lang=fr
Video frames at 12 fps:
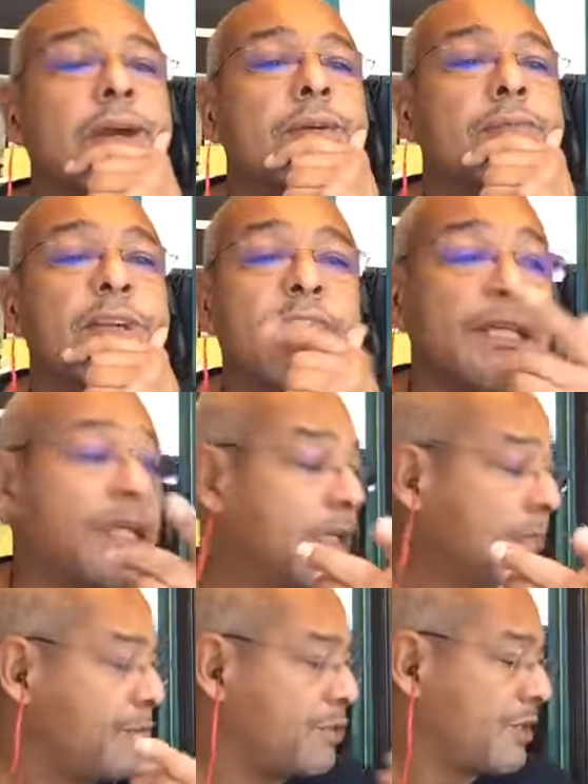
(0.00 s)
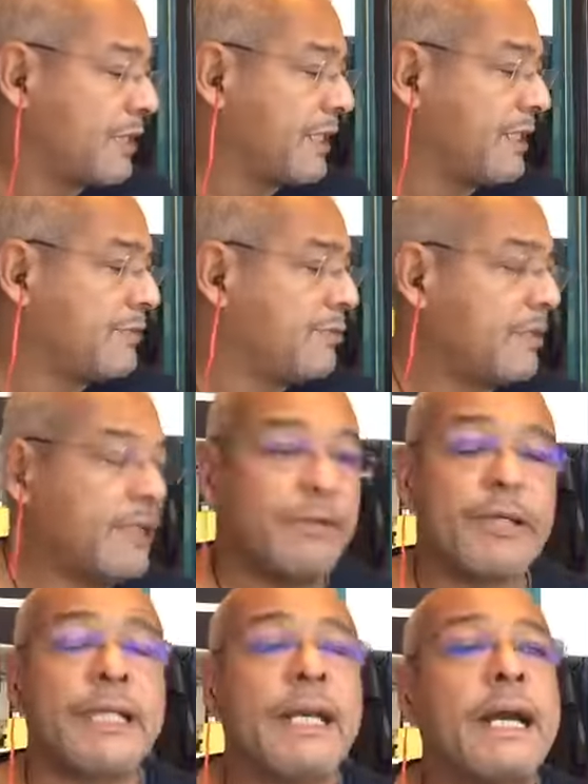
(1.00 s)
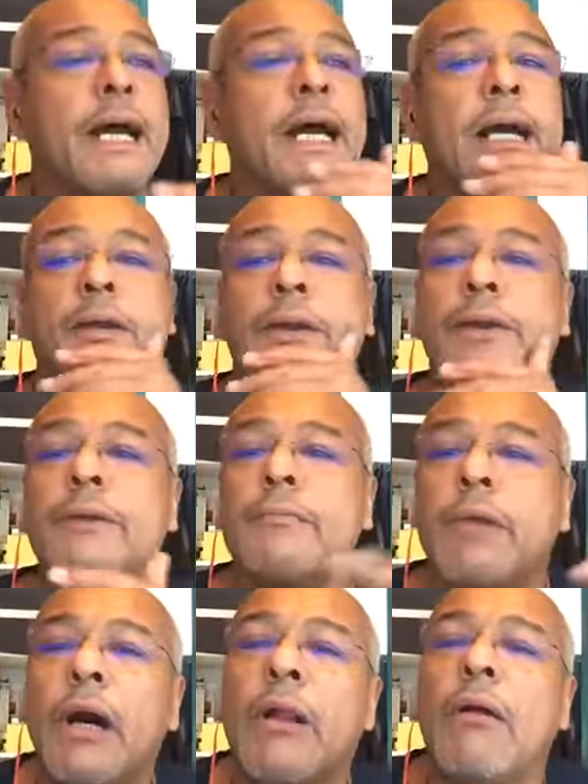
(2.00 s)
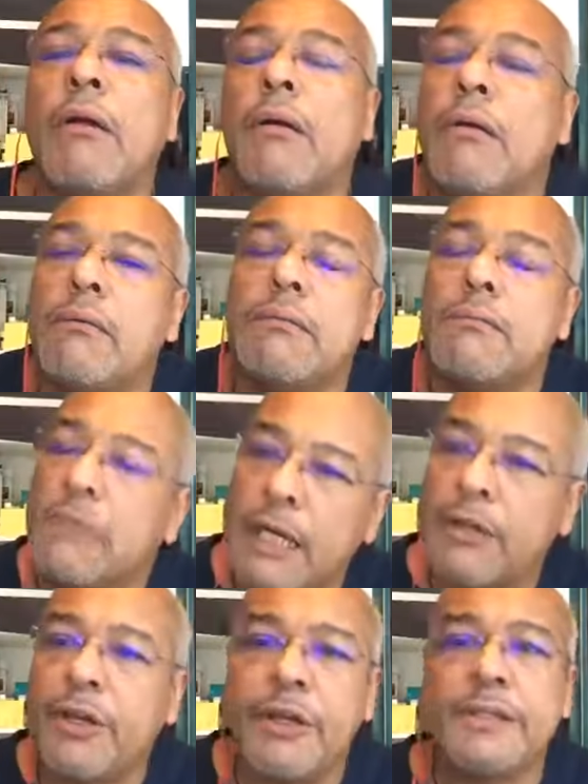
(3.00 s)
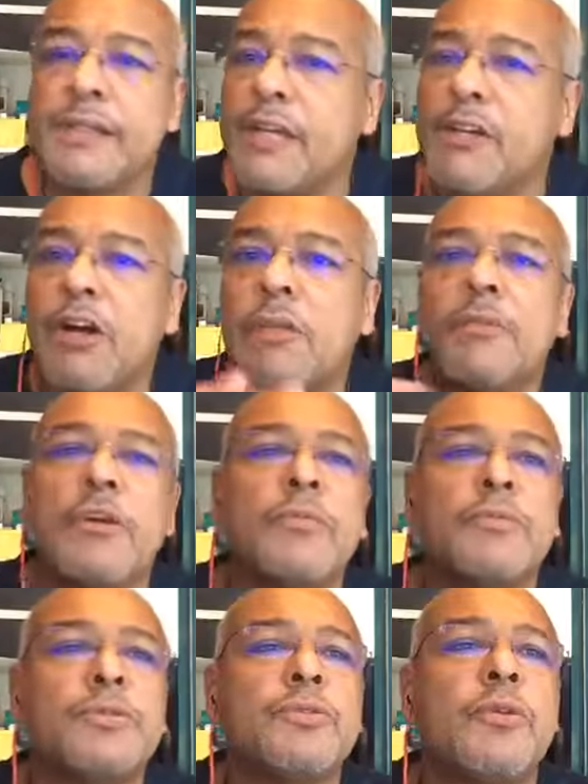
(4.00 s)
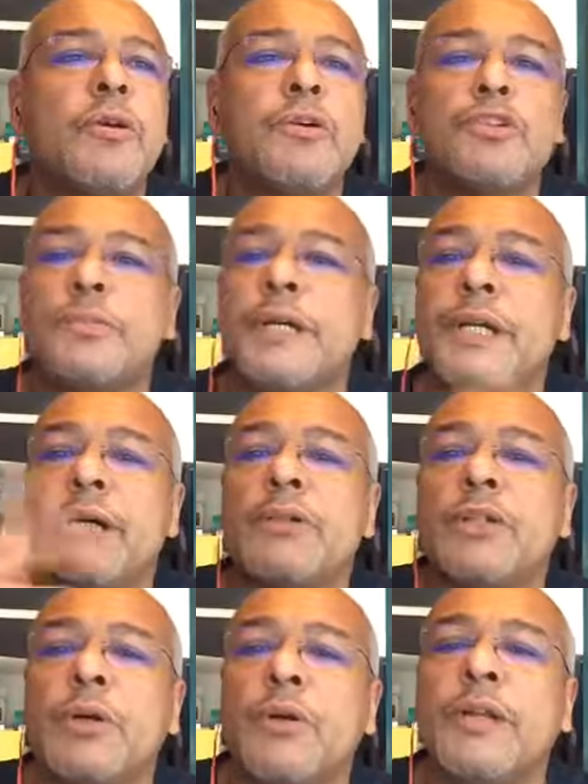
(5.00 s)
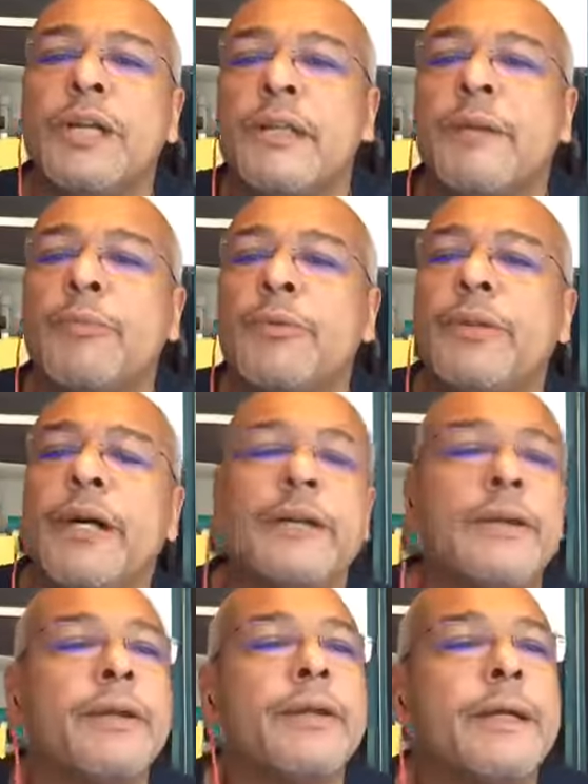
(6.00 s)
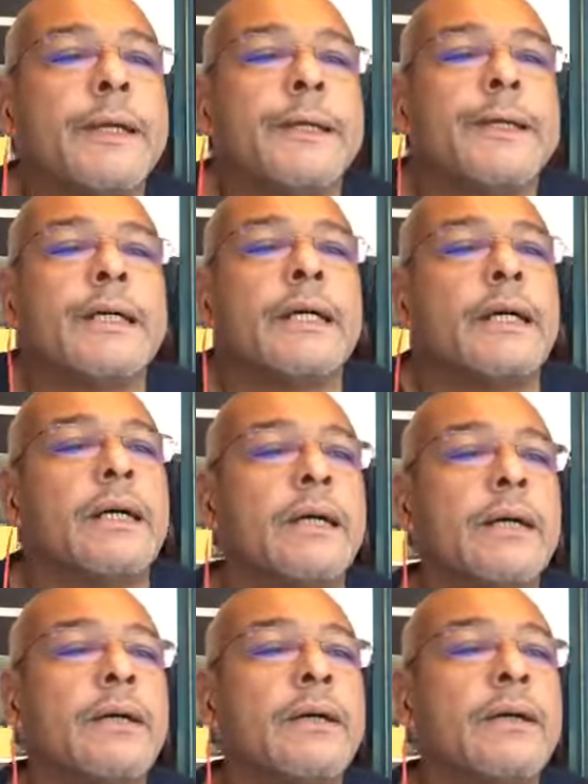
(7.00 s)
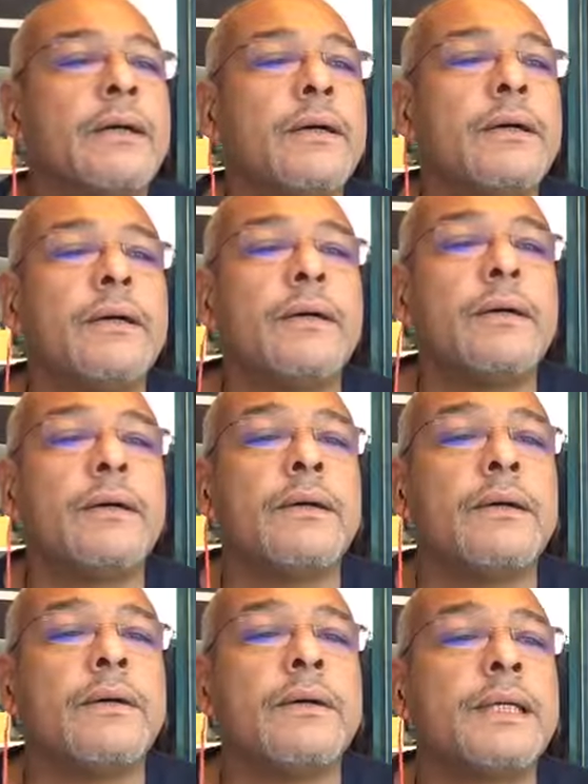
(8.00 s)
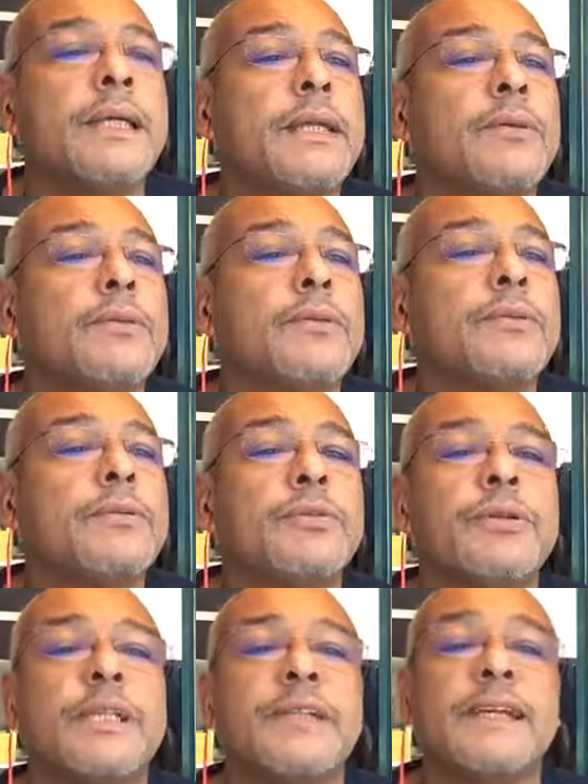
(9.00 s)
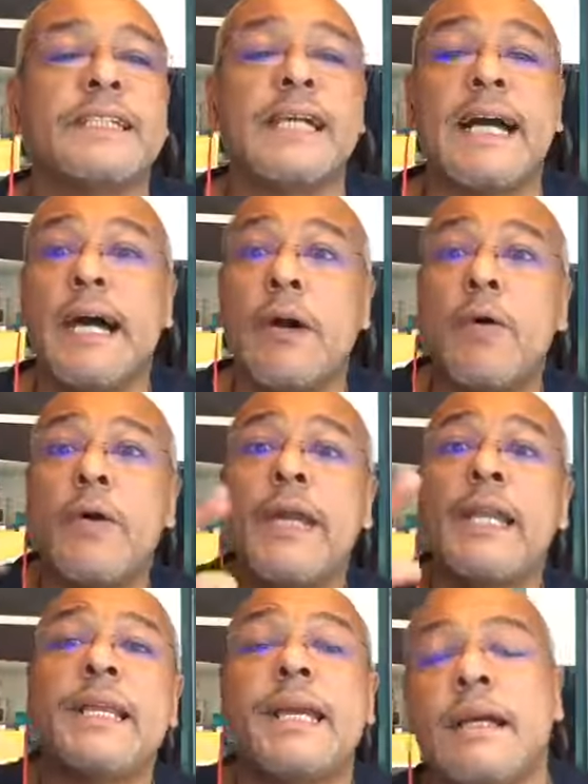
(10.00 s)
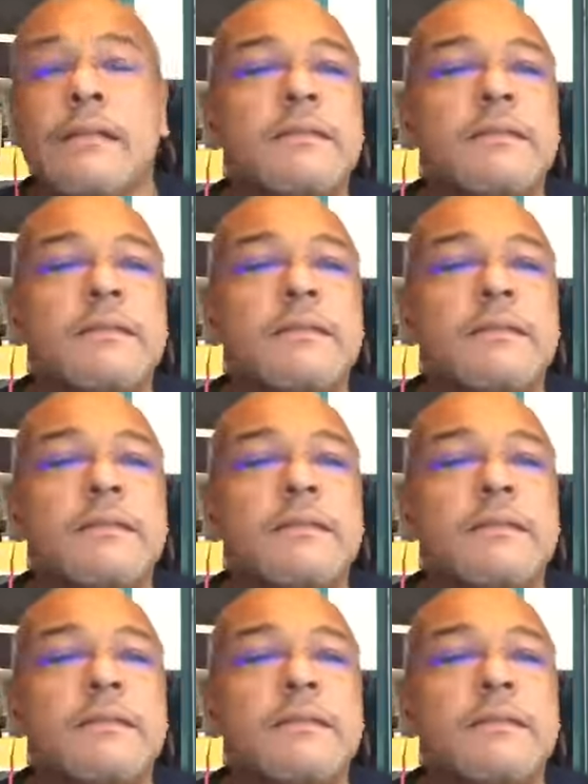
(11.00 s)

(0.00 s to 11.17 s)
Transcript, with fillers: Mais qui, en plus, j'ai regardé sur l'annuaire, elle à Arcueil. Alors, Arcueil, c'est énorme comme truc orange, mais euh, j'en connais très peu d'Arcueil. Euh, qui y a d'autres Joyeux anniversaire à Aurélien,